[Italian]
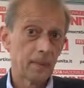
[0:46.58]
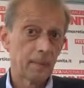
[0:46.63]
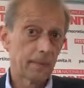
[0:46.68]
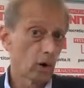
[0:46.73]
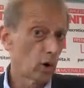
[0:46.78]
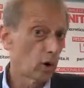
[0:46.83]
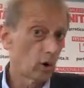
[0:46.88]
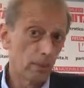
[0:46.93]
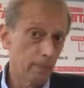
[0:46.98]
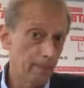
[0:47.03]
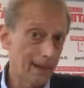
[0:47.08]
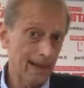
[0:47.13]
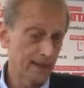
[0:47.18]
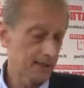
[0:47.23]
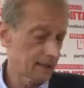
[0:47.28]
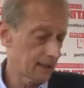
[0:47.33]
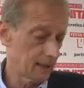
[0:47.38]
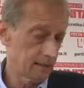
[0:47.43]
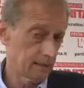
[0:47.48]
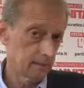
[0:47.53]
però non
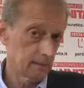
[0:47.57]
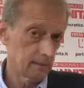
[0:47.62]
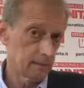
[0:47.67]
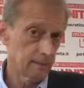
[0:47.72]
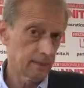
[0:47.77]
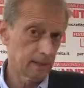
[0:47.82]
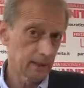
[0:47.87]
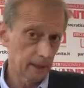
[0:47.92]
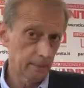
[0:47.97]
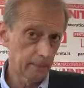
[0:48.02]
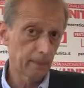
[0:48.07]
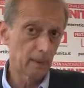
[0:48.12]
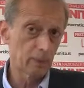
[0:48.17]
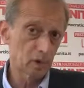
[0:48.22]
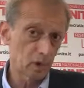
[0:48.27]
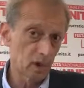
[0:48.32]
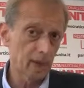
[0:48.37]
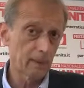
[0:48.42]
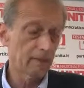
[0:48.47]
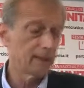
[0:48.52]
basta perché poi
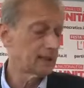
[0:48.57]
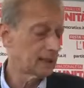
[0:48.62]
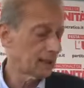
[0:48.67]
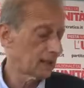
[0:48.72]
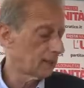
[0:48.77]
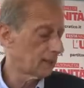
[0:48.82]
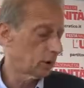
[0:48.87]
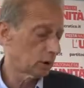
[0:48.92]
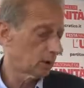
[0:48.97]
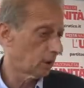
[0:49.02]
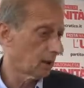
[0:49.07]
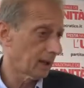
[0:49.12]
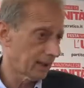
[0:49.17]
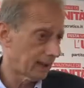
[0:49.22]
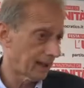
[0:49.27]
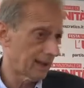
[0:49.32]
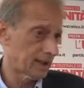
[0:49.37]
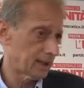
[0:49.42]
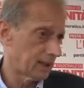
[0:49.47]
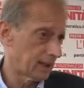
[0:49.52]
bisogna rimettere in moto la
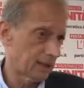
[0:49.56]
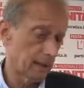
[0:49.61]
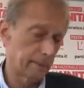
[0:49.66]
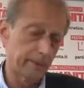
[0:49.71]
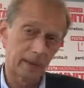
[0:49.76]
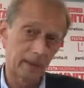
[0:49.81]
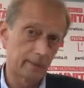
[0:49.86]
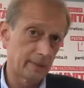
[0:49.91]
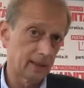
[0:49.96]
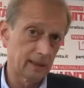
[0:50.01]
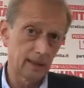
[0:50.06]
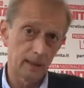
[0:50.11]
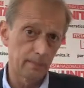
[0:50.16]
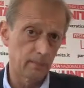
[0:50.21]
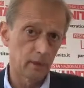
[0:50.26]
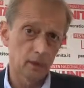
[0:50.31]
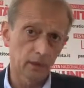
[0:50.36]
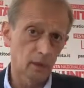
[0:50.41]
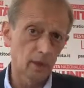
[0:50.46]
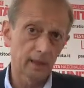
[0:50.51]
crescita e per rimettere
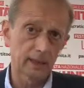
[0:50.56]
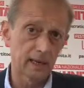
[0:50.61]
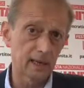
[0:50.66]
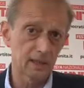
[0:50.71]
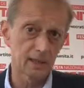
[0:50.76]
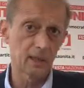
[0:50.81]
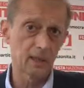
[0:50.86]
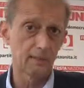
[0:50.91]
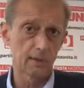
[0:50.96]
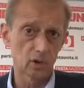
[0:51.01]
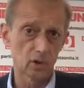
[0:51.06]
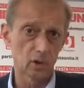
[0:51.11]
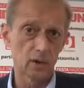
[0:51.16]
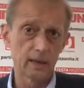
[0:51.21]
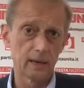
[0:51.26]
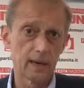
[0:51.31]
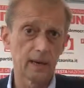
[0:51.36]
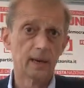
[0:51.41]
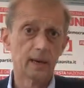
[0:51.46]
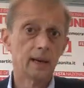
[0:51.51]
in moto la crescita
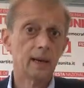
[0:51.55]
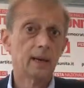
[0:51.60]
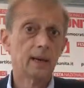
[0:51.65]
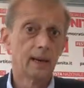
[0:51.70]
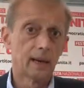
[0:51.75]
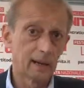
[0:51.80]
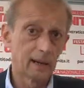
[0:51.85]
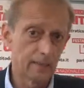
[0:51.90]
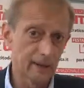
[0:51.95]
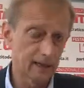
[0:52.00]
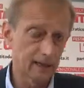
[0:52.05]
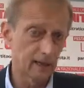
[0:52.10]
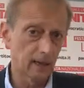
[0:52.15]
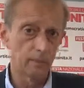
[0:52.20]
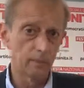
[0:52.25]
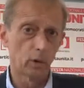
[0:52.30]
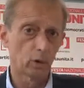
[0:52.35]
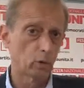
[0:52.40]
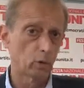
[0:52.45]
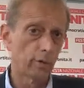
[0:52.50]
bisogna
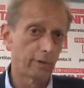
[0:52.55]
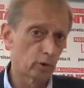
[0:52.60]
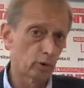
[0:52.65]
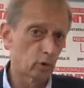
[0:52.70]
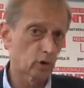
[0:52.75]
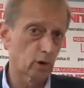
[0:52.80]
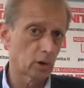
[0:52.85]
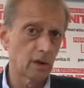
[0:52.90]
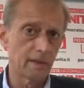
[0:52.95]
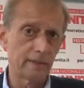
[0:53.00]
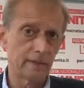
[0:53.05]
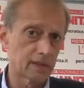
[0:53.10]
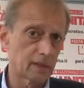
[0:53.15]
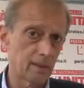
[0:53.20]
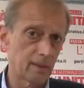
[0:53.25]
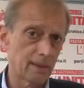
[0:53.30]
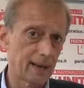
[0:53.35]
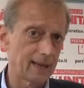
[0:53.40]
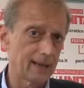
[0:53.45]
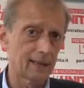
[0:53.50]
rimettere in moto un flusso di
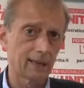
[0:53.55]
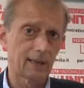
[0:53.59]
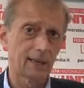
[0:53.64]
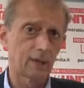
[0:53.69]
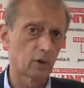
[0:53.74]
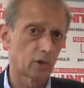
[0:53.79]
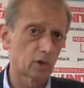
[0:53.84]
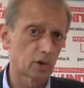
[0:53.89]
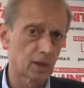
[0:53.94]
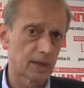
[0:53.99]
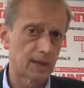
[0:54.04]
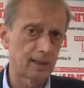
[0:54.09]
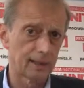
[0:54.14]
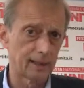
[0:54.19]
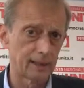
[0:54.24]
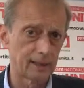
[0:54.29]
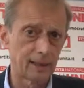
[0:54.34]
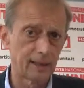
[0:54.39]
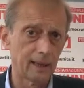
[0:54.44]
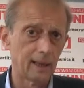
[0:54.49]
investimenti che
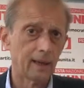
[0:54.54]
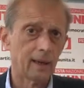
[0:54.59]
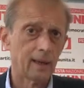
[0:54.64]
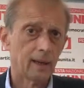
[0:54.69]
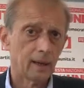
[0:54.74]
consenta di